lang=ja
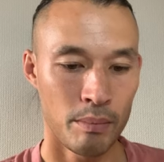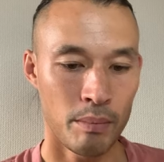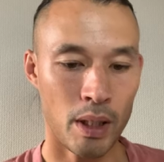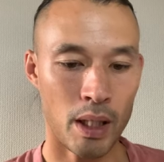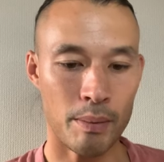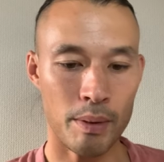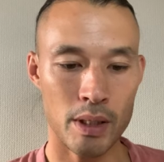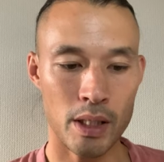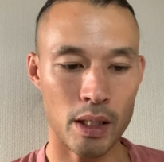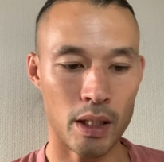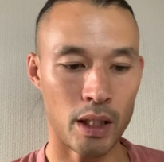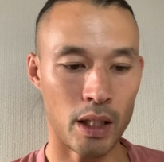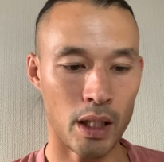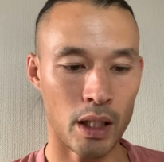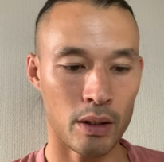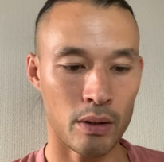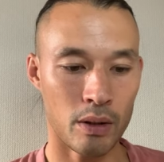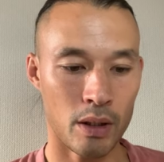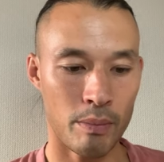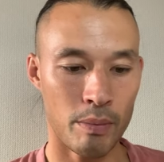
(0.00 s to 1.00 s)
まあ、まさに
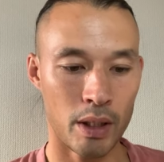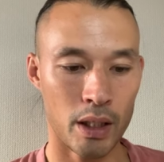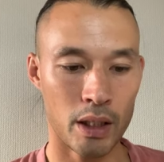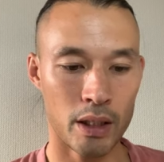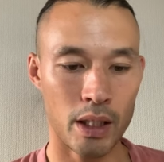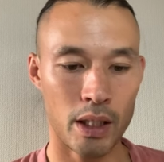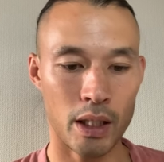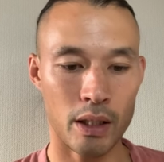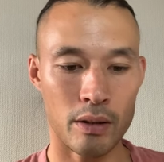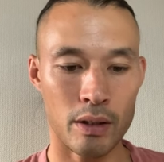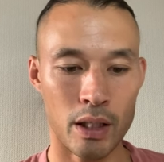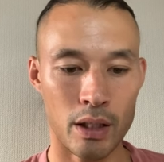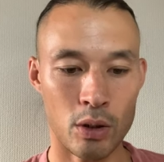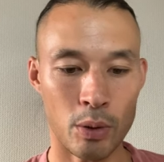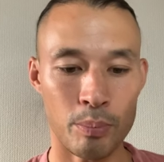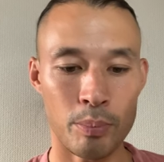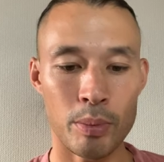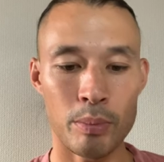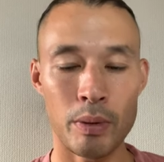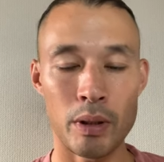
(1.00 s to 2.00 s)
あの、アメリカ大学で
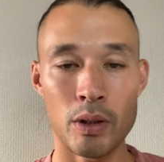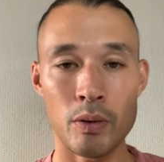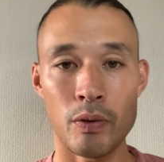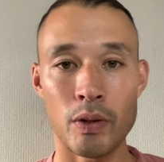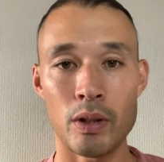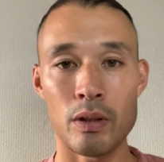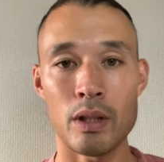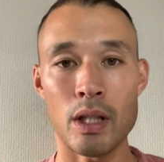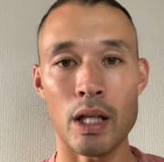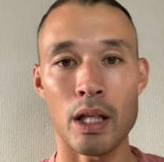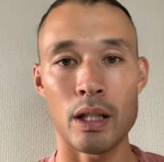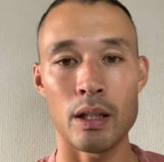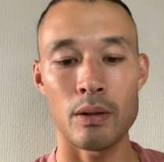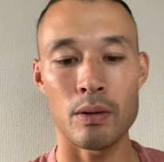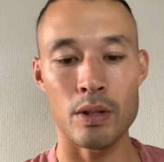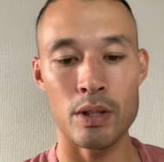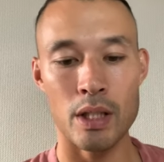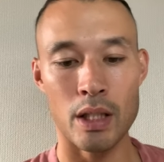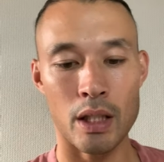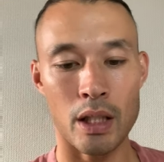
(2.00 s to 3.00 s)
トップミッドフィルダー
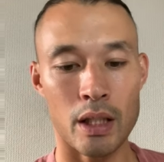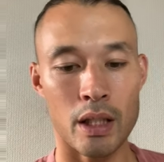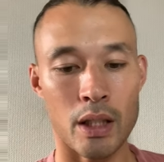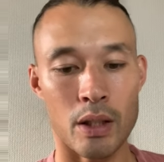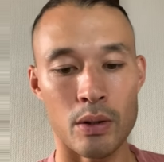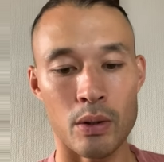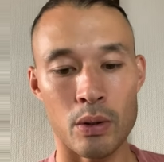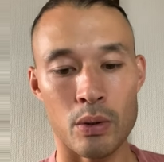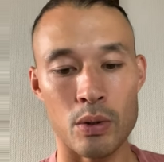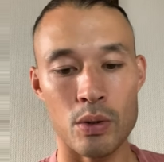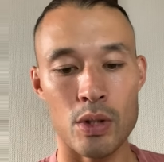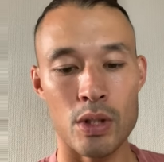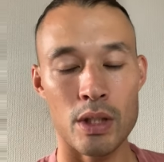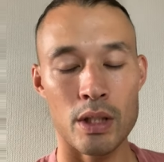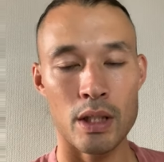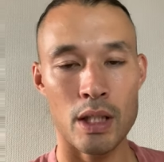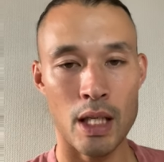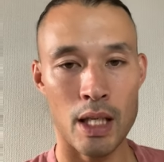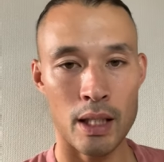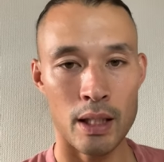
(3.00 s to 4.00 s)
として結果を残
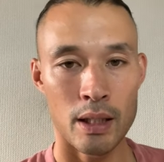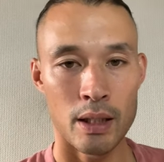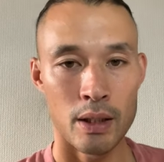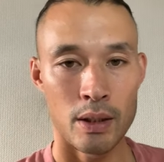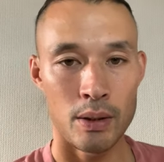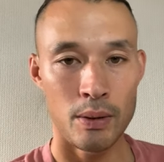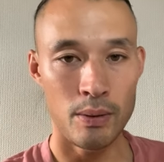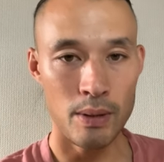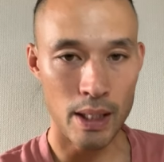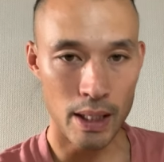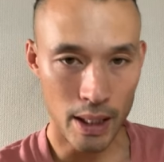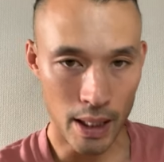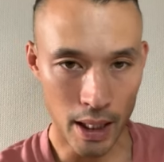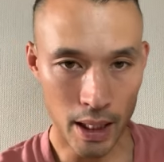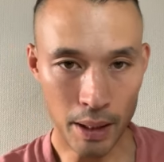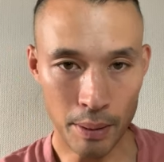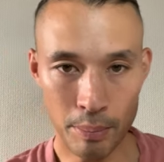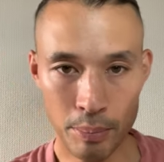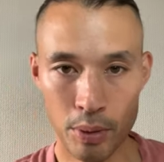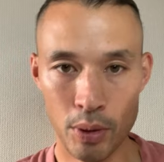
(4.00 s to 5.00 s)
した上
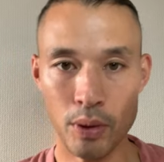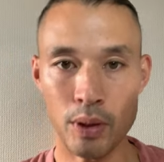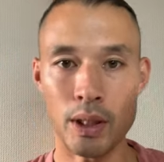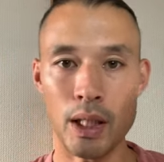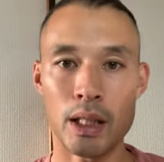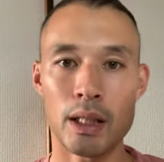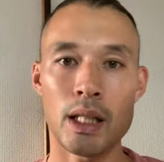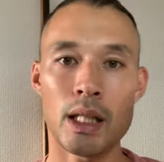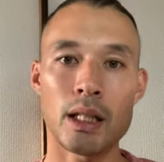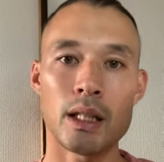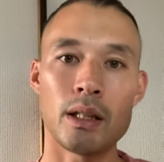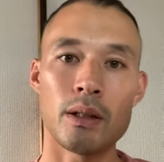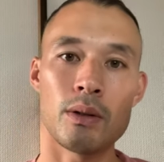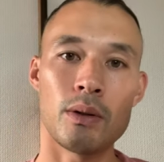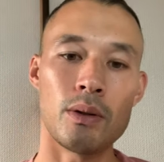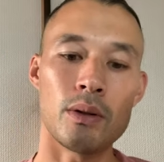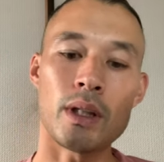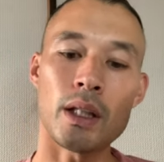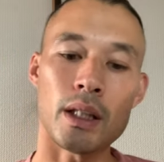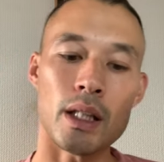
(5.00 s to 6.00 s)
で、プロになった
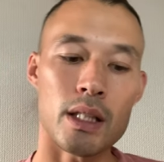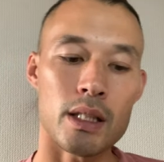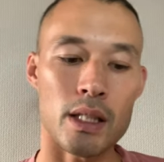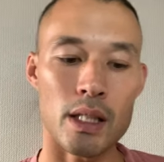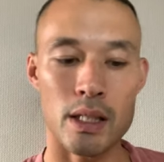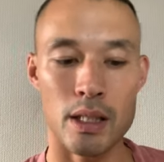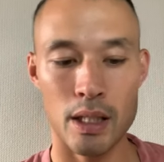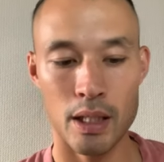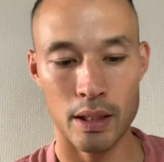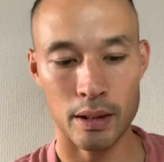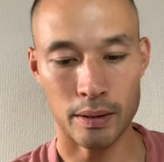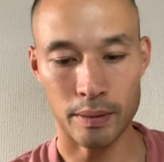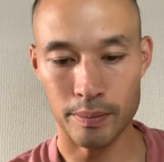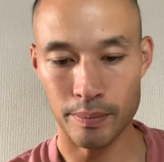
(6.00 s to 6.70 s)
という形ですね。